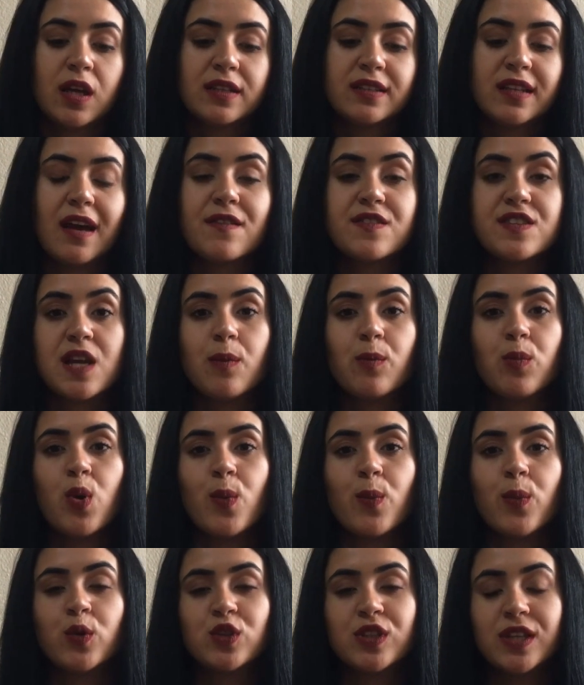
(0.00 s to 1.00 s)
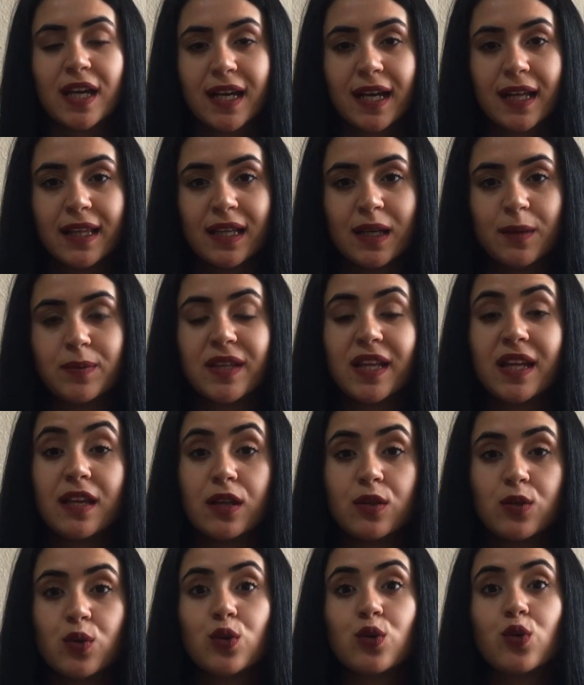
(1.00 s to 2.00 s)
tavşan pomponu yakalayıp
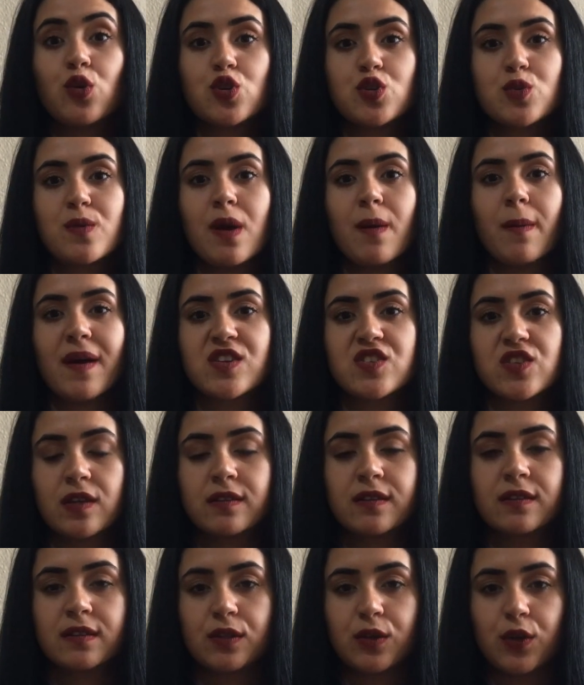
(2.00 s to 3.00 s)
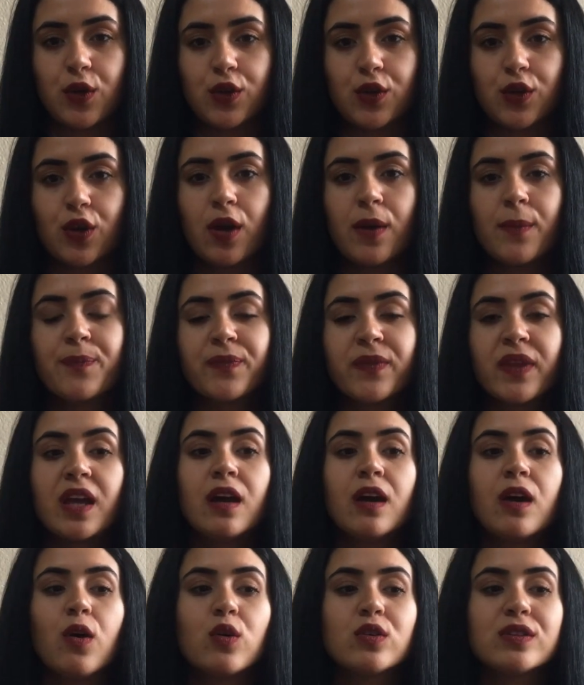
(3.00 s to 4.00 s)
deriye doğru koşmaya başladığını görüyor.
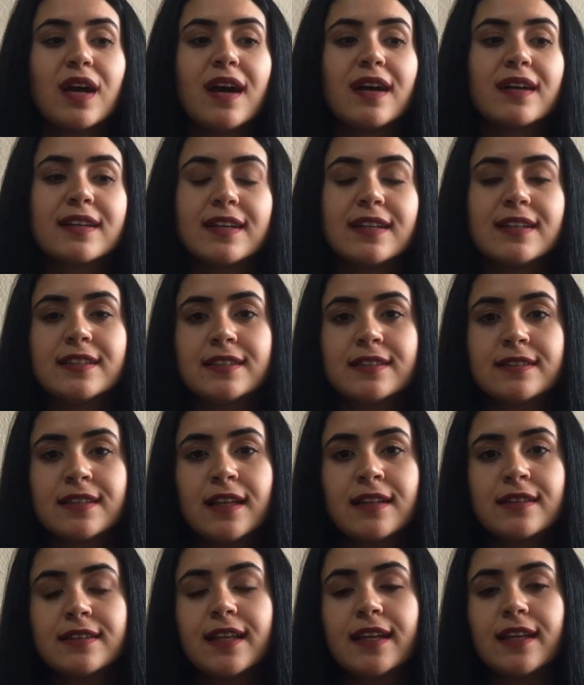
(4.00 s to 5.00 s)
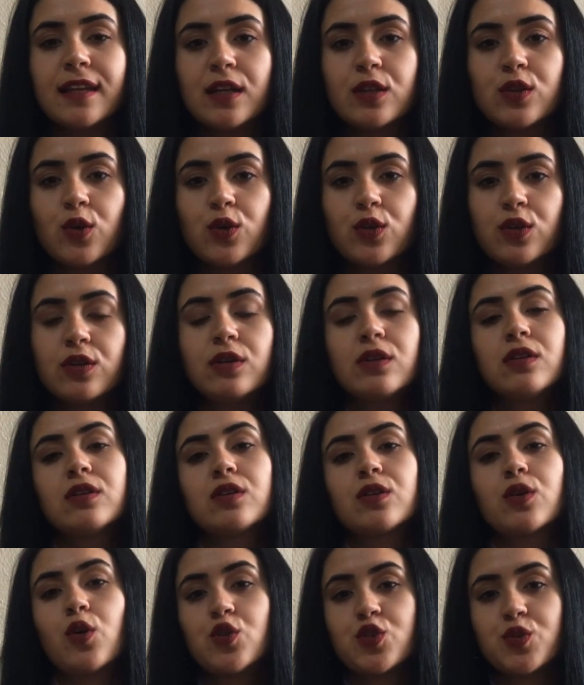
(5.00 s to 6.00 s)
O da arkalarından deriye doğru
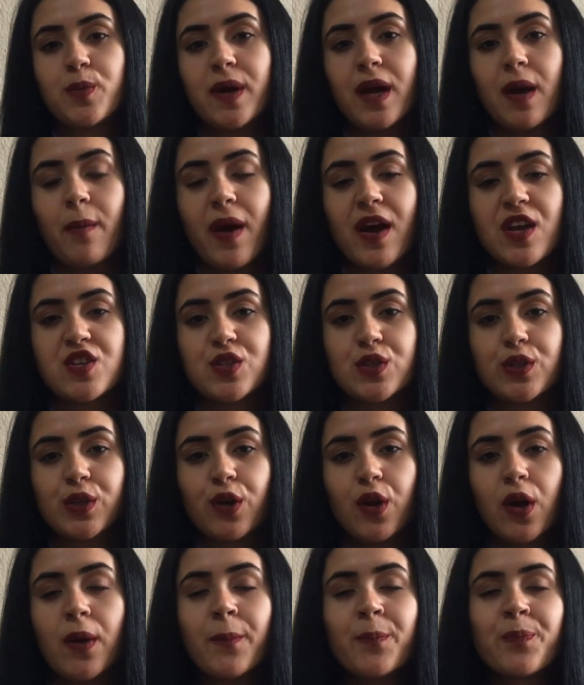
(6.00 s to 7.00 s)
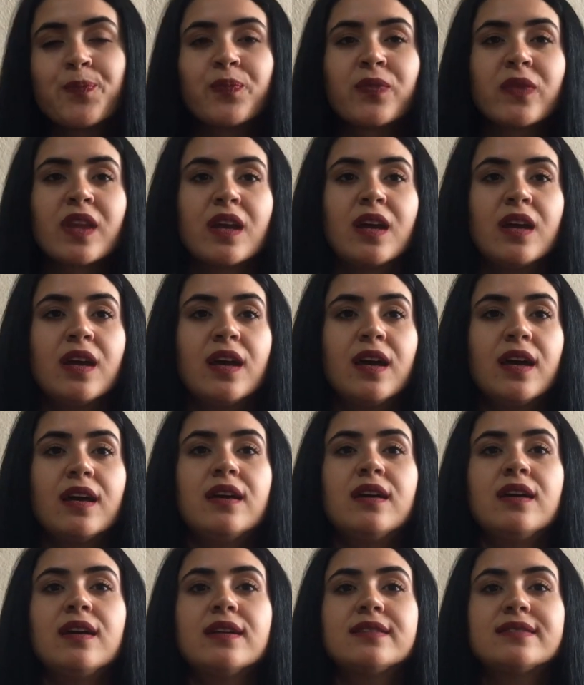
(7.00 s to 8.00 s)
koşmaya başlıyor.
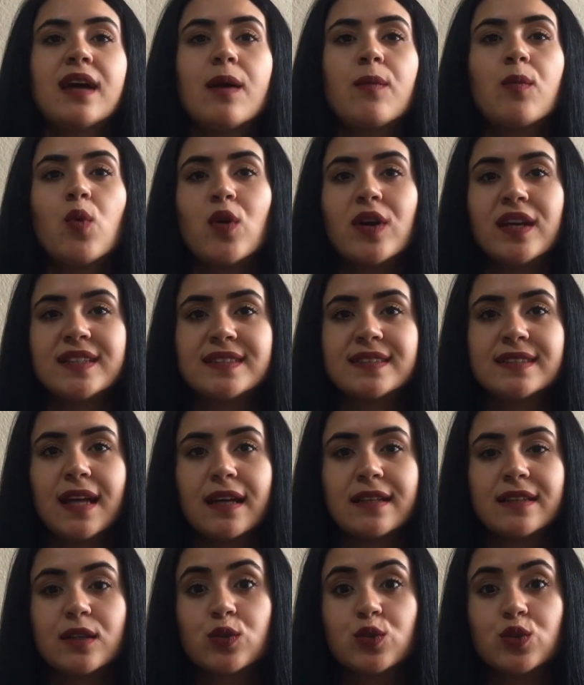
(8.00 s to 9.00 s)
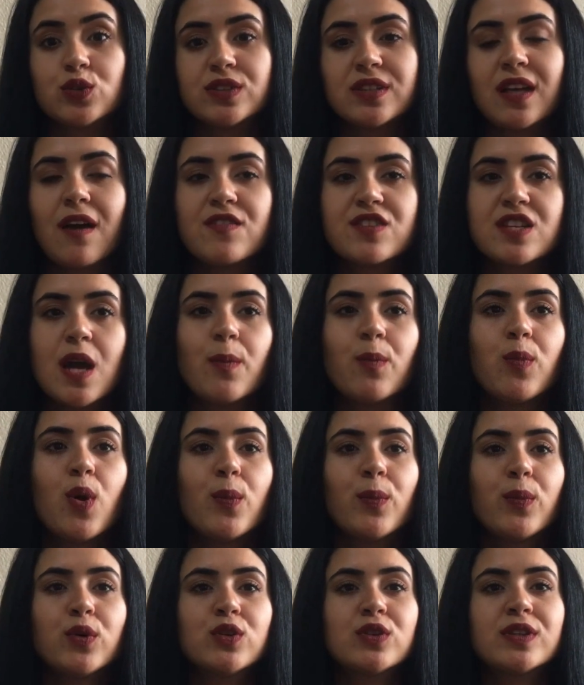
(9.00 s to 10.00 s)
E, tam o esnada kurt tavşan
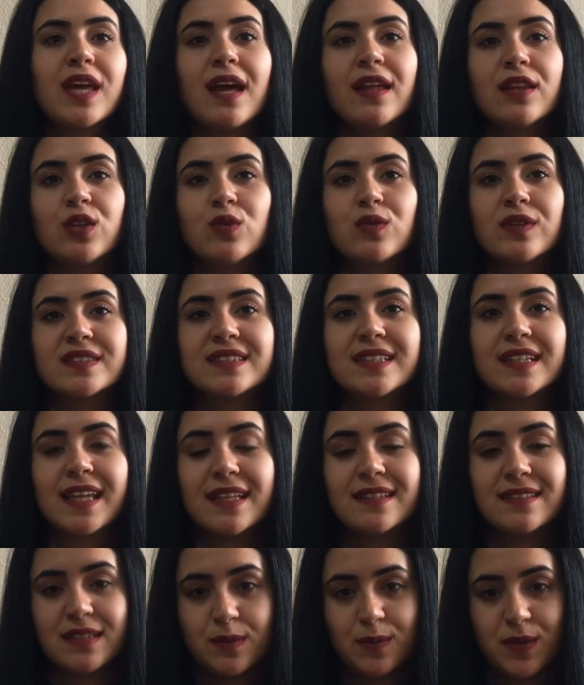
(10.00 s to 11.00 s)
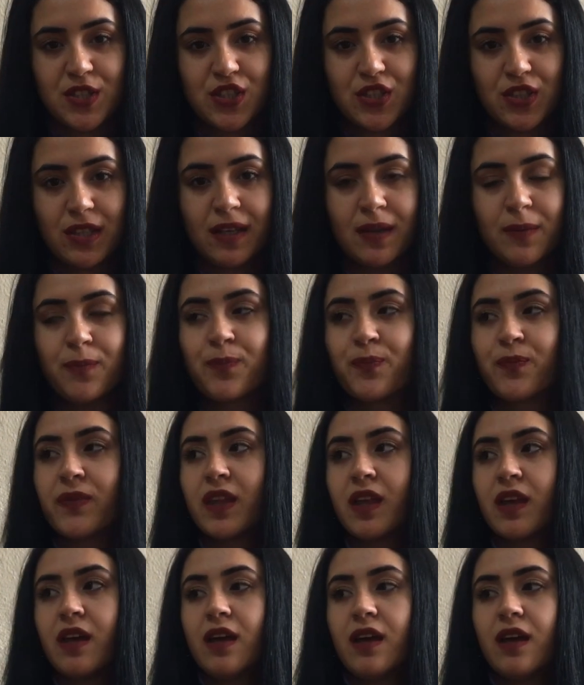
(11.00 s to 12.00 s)
pomponu kendi yuvasına getirmişti.
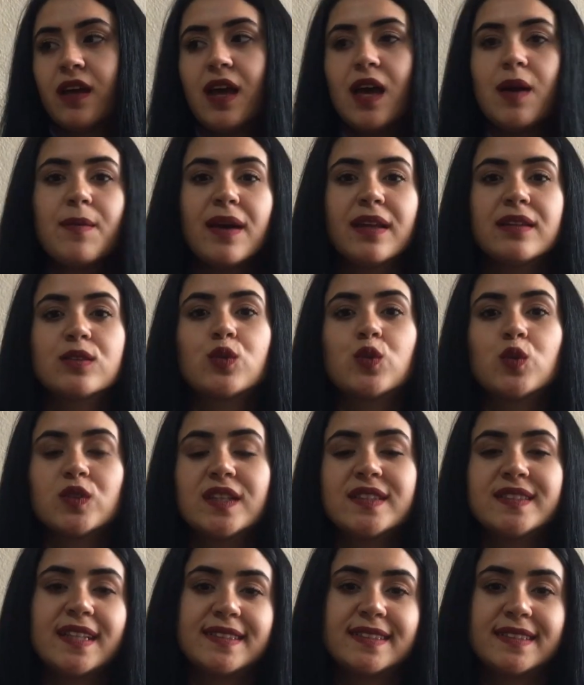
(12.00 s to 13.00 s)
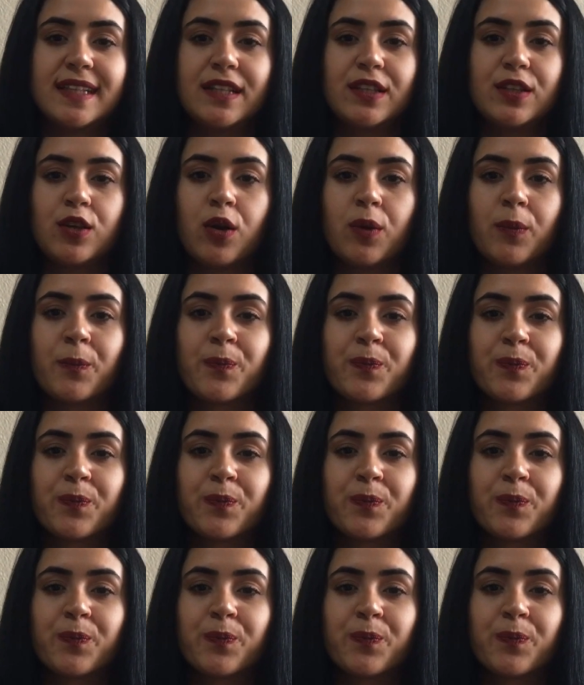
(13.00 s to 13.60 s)
Hemen kurda sesleniyor.